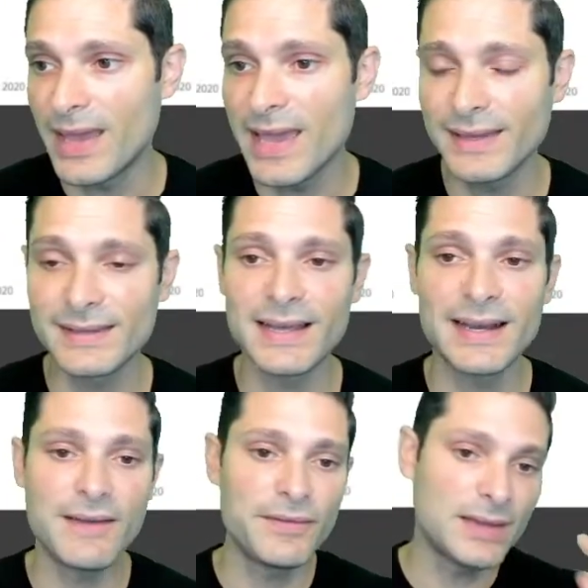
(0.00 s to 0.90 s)
esta
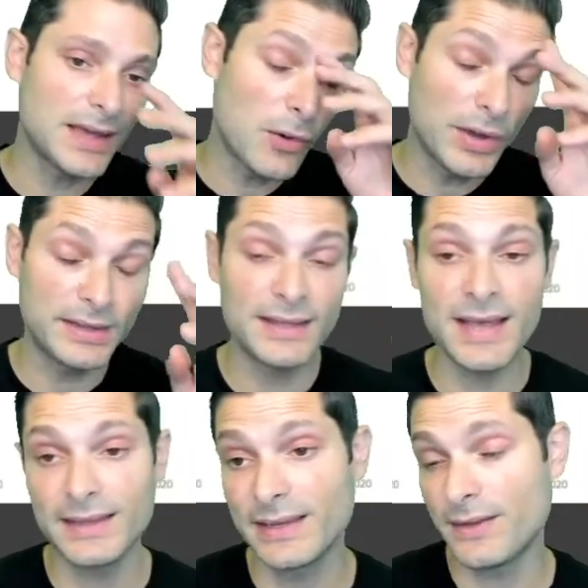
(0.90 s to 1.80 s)
gráfica o esta
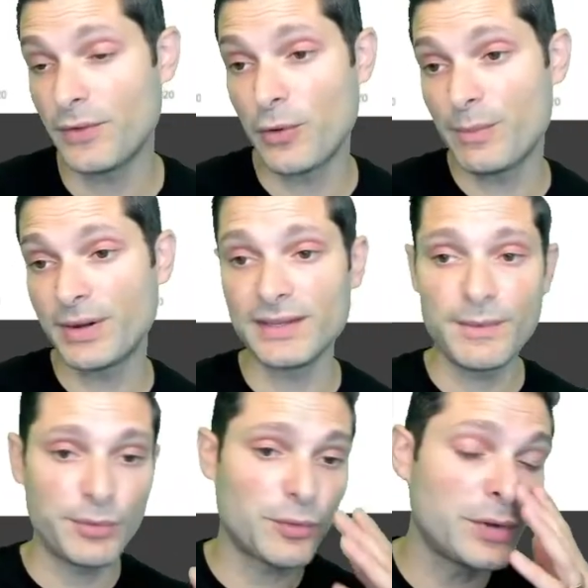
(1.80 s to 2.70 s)
data que fue
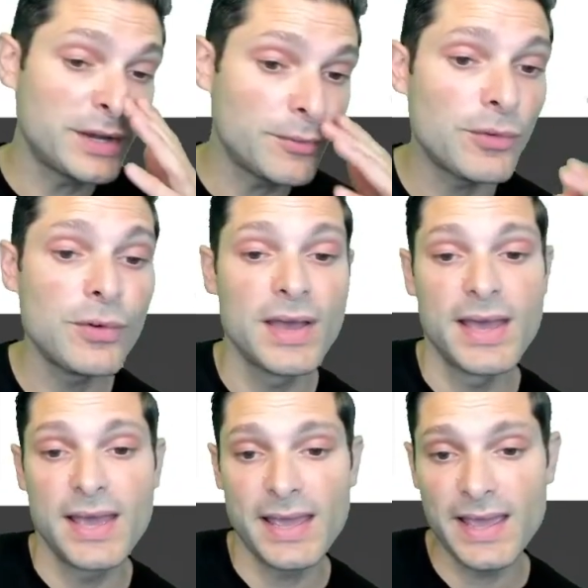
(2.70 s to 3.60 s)
compartida por Willy Wu
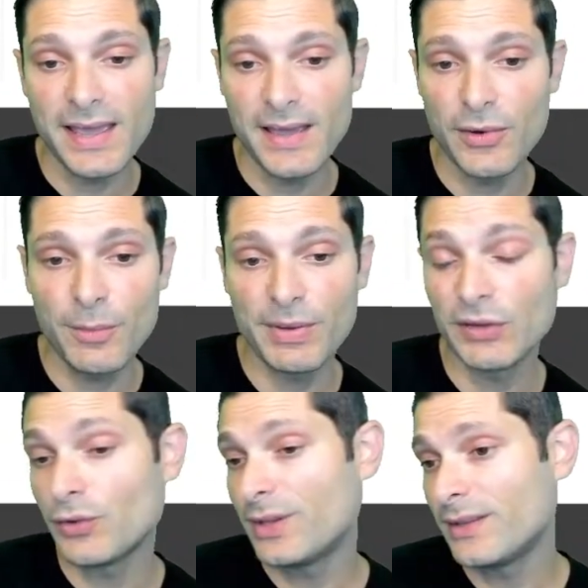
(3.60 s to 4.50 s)
eh, nos
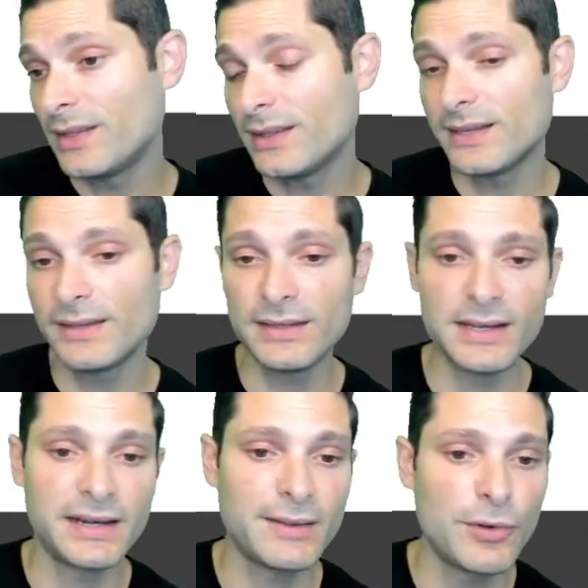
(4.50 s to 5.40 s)
pareció bastante interesante y
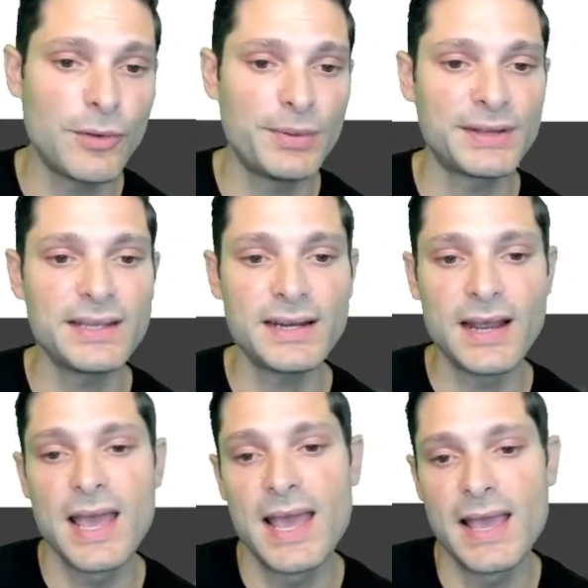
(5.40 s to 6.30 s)
la queríamos
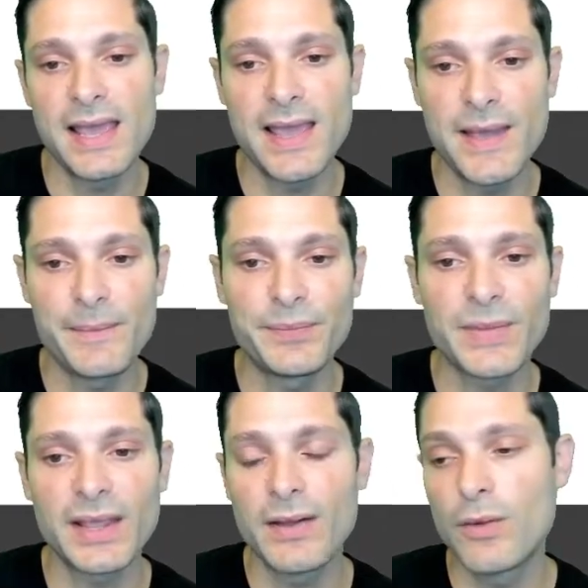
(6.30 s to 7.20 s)
compartir.
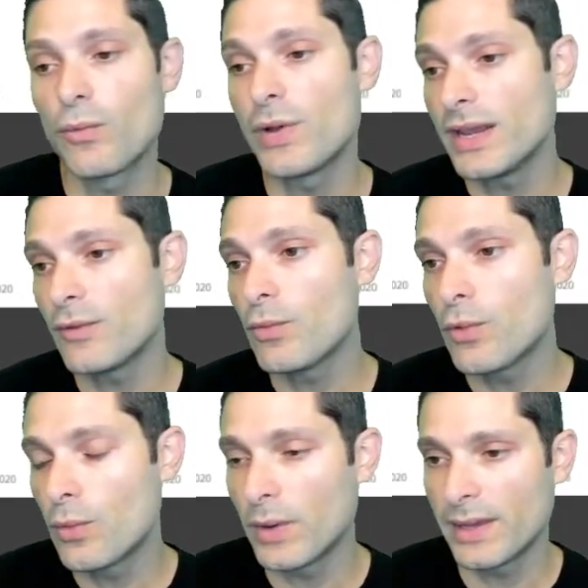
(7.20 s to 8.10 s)
Willy
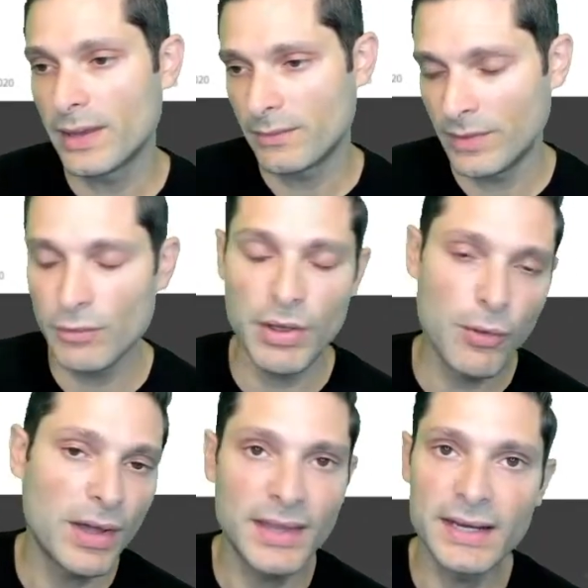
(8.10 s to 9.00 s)
Wu, de nuevo
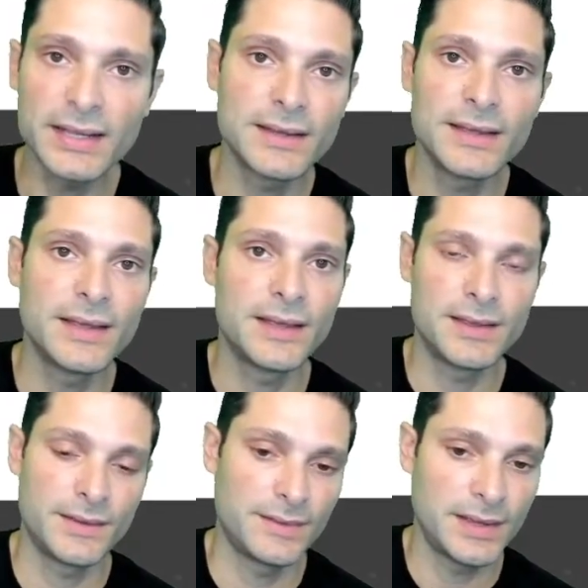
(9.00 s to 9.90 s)
un analista
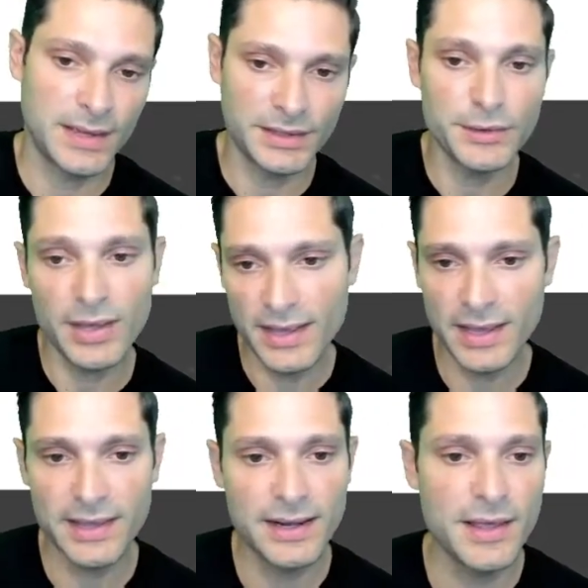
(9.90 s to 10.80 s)
de, actividad de
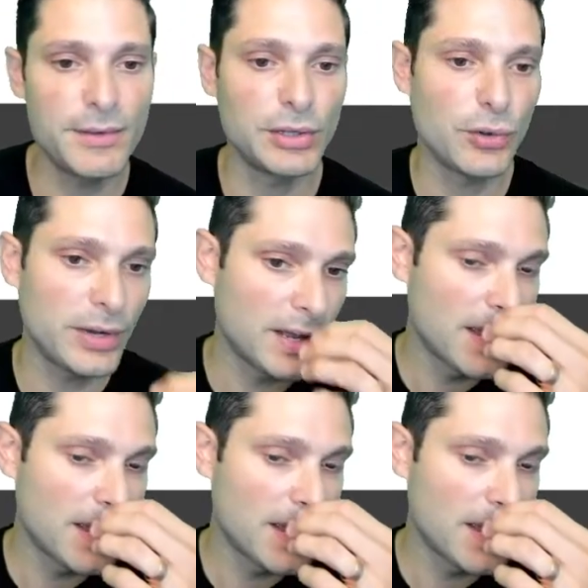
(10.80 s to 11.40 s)
cadena de Bitcoin,